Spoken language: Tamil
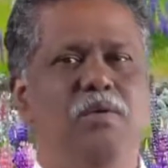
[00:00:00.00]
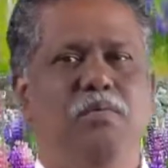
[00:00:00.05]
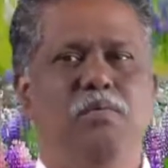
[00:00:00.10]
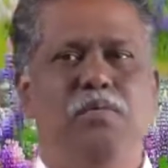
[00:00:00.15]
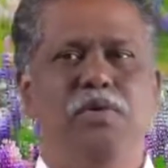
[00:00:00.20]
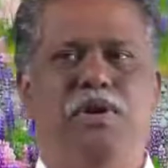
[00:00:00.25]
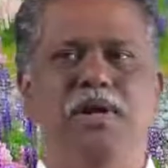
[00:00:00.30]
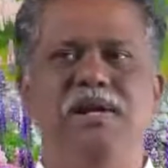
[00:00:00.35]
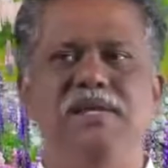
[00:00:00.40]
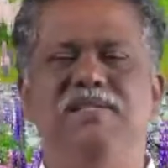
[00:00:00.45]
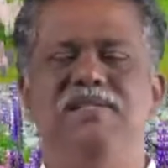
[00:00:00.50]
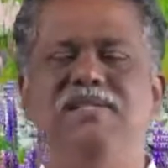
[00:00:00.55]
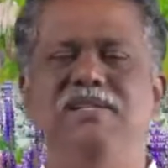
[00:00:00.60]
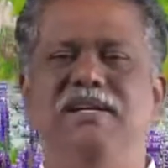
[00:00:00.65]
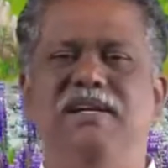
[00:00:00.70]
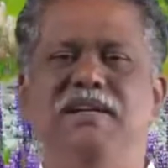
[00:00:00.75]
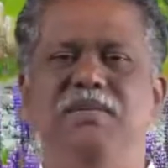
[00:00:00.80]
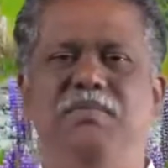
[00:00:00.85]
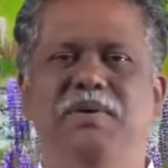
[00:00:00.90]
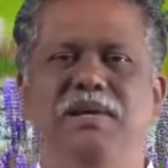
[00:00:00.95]
புகழ்ச்சி
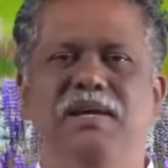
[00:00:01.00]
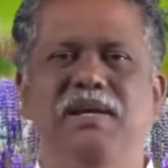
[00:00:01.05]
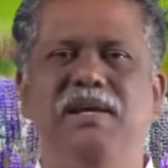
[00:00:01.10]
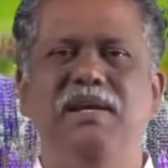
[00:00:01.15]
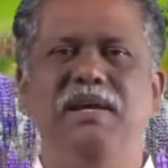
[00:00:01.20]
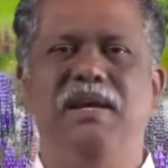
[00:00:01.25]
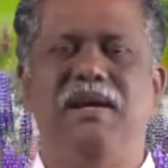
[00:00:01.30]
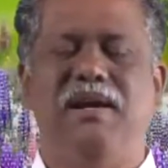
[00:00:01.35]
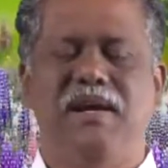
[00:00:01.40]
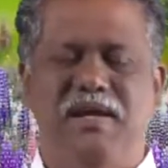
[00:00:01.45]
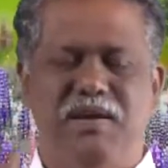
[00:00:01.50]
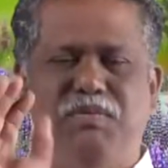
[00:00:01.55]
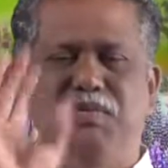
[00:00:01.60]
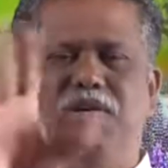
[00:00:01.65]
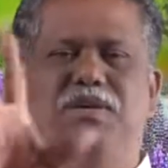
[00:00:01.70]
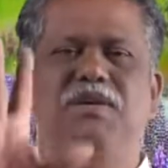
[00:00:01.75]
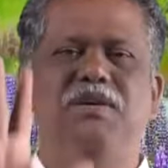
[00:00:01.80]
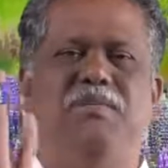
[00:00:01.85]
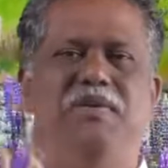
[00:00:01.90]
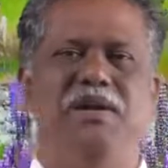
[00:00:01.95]
என்பது
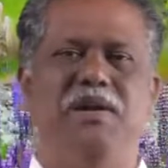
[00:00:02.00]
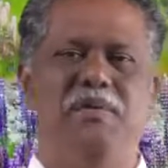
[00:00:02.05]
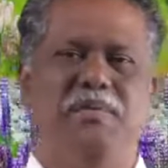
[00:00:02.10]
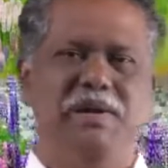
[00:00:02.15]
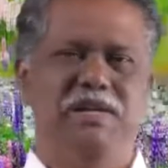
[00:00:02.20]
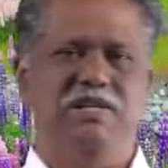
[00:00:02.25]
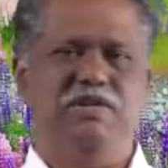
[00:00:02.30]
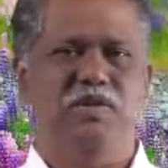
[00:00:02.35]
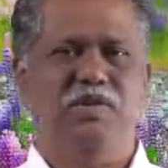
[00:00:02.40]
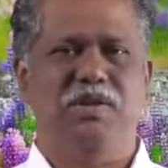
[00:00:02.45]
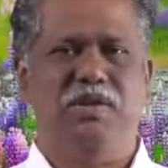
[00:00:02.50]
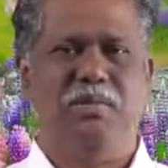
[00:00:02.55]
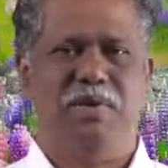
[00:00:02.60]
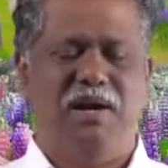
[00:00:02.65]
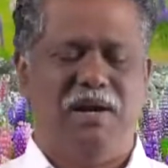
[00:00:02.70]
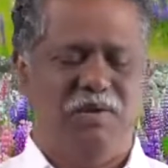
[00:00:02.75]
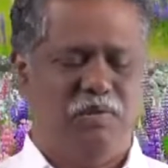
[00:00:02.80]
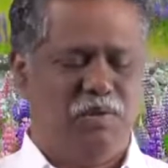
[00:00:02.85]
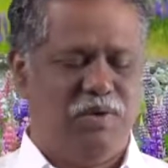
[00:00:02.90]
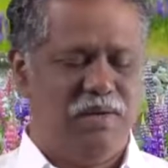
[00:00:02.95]
கடவுளுக்கு மட்டுமே
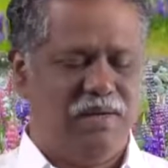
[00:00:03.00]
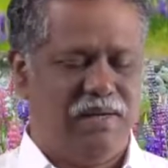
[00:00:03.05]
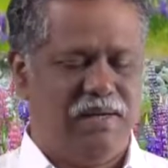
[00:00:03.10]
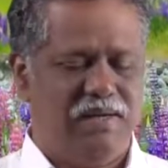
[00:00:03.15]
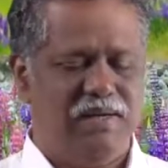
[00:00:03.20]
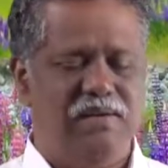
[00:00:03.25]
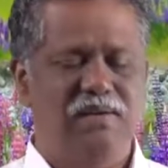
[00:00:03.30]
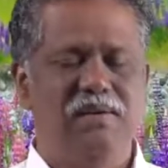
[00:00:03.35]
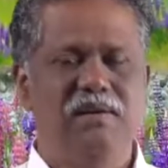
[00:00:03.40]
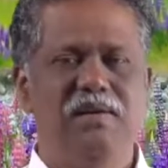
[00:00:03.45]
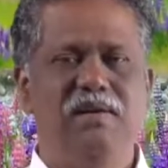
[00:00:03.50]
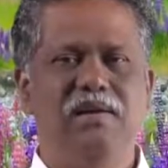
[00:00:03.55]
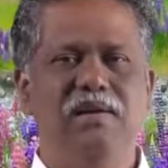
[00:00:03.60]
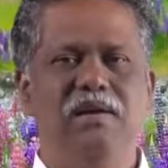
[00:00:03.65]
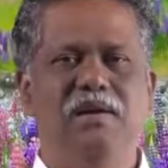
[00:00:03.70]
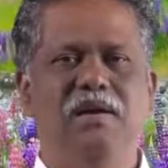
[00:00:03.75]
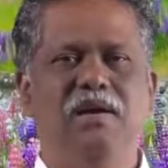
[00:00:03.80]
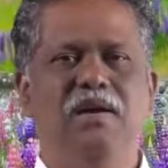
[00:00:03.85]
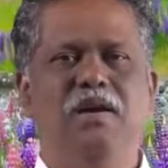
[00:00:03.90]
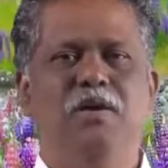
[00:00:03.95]
சொந்தமான ஒன்று
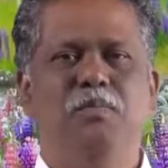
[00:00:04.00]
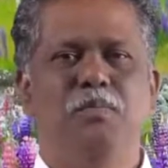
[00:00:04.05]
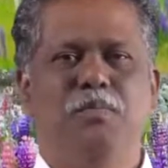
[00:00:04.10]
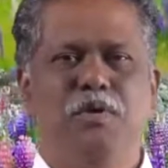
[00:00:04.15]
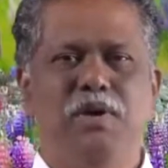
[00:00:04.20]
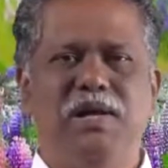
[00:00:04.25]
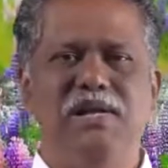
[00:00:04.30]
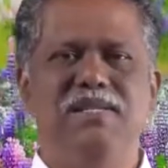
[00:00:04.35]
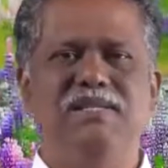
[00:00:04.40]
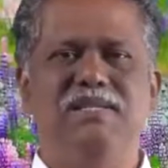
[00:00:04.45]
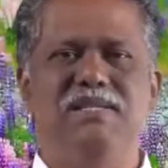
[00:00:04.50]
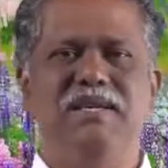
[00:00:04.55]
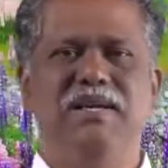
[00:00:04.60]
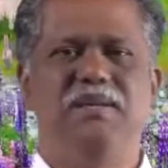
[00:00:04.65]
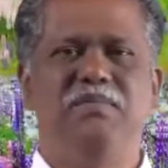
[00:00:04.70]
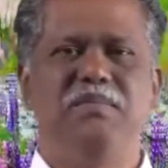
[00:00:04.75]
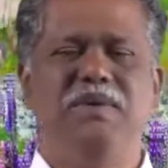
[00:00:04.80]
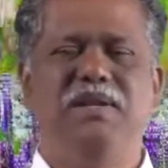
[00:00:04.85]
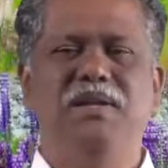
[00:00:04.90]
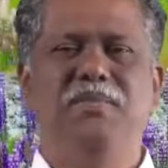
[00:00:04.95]
புகழ்ச்சி
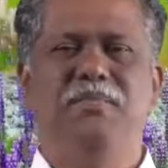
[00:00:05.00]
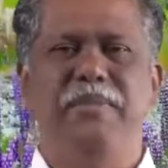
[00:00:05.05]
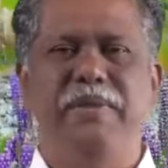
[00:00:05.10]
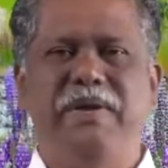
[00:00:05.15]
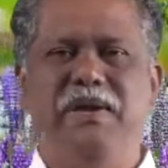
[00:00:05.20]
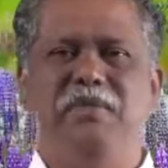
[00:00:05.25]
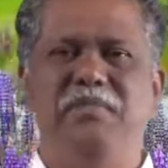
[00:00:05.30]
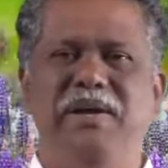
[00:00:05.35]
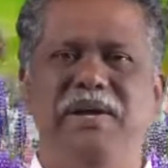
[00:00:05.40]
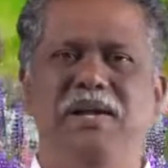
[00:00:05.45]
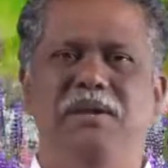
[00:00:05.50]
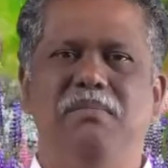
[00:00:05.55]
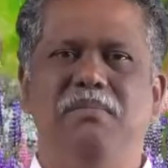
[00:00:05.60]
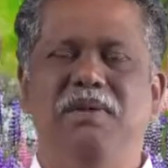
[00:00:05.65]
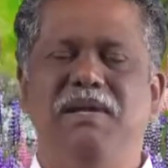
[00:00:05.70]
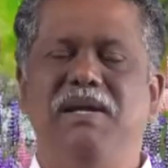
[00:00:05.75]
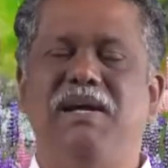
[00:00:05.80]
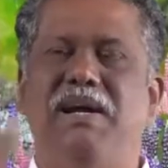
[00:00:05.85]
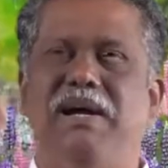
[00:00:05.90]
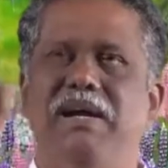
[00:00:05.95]
என்பது பெருமை
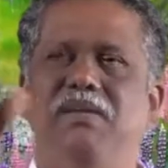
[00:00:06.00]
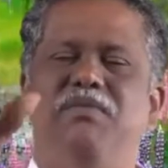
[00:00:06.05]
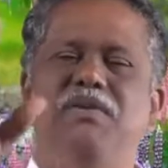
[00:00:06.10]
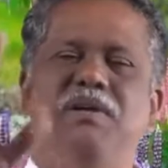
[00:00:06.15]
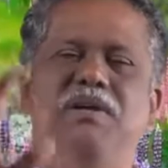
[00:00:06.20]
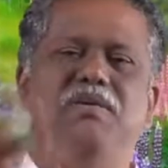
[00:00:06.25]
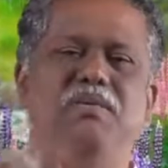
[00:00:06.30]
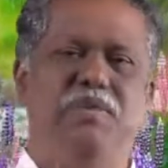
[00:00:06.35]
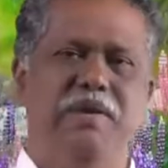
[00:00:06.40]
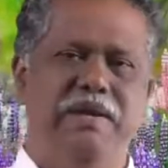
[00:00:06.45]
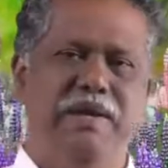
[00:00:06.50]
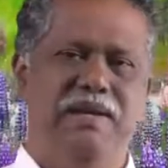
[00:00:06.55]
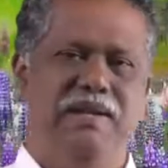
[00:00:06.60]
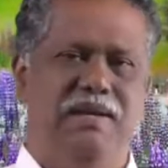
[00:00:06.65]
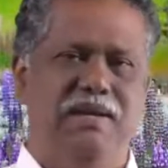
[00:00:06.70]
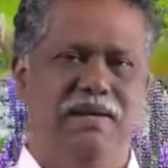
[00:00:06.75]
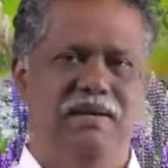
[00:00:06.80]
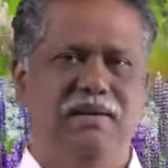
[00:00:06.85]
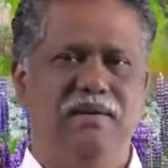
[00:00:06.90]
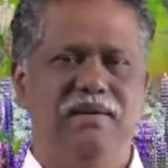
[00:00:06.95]
என்பது கடவுளுக்கு
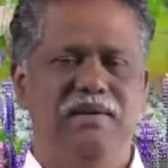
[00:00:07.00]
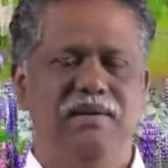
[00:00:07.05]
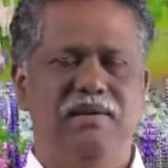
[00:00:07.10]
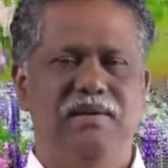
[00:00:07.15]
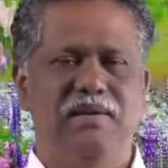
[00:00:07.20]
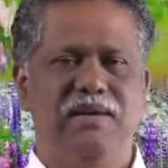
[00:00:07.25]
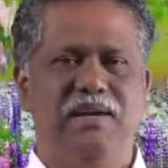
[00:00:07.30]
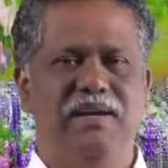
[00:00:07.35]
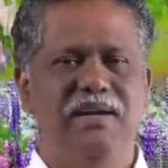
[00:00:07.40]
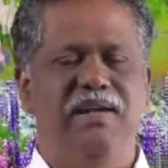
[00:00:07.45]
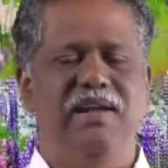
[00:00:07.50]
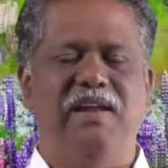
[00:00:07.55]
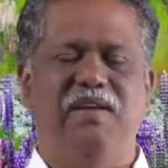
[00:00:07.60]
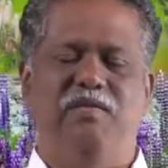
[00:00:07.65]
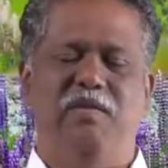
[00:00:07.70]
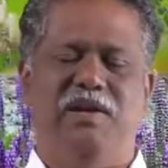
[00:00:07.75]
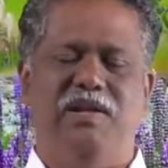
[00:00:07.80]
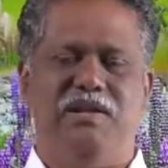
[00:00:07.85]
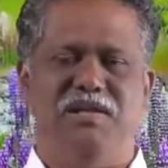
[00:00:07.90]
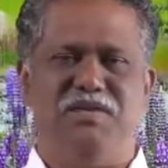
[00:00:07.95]
உரியது என்று
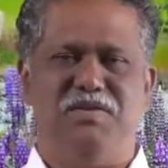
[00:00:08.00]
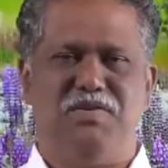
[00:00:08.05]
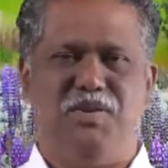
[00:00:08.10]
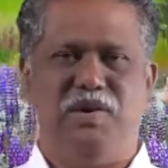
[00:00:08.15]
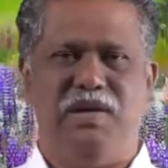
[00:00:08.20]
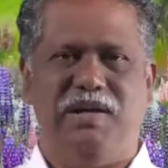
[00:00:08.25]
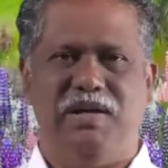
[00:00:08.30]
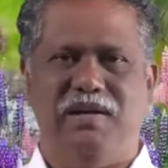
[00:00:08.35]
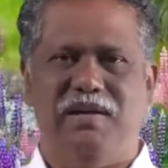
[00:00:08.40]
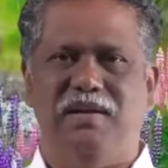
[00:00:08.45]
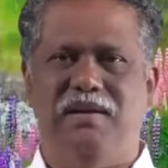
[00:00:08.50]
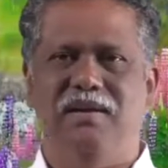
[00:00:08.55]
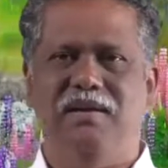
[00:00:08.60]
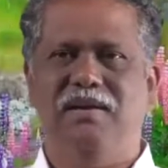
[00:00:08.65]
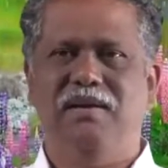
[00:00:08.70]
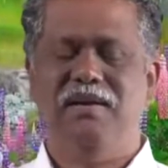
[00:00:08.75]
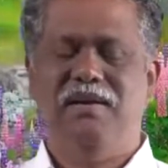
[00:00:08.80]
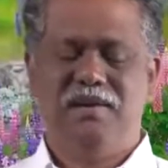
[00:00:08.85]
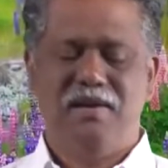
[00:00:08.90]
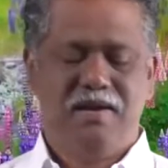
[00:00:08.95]
இறைவார்த்தை சொல்லுகிறது
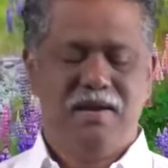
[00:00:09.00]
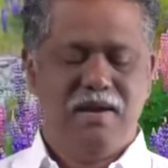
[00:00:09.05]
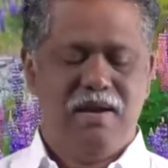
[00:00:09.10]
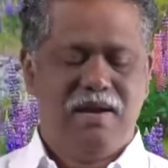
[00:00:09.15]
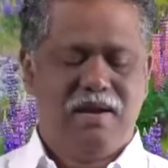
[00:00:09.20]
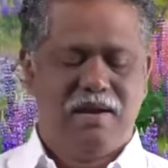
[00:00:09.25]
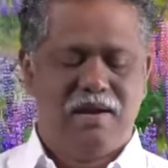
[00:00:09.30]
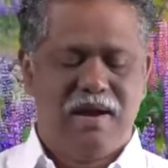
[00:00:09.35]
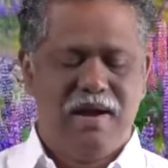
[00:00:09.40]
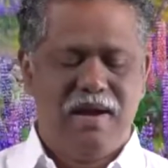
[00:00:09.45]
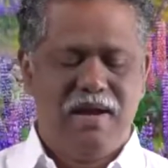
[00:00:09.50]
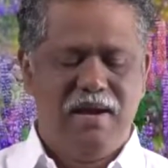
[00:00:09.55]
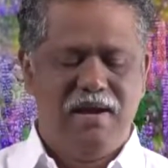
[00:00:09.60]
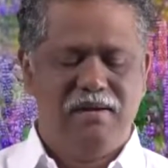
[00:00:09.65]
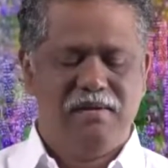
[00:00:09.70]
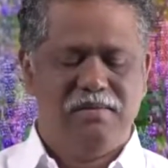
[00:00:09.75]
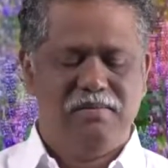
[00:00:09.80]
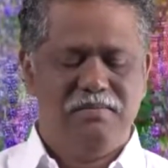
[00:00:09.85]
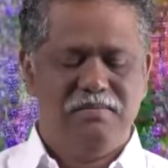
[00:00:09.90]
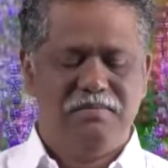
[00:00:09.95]

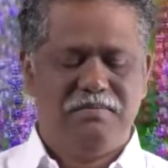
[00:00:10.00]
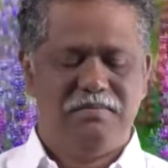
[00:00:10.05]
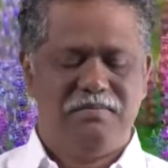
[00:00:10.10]
காரணம்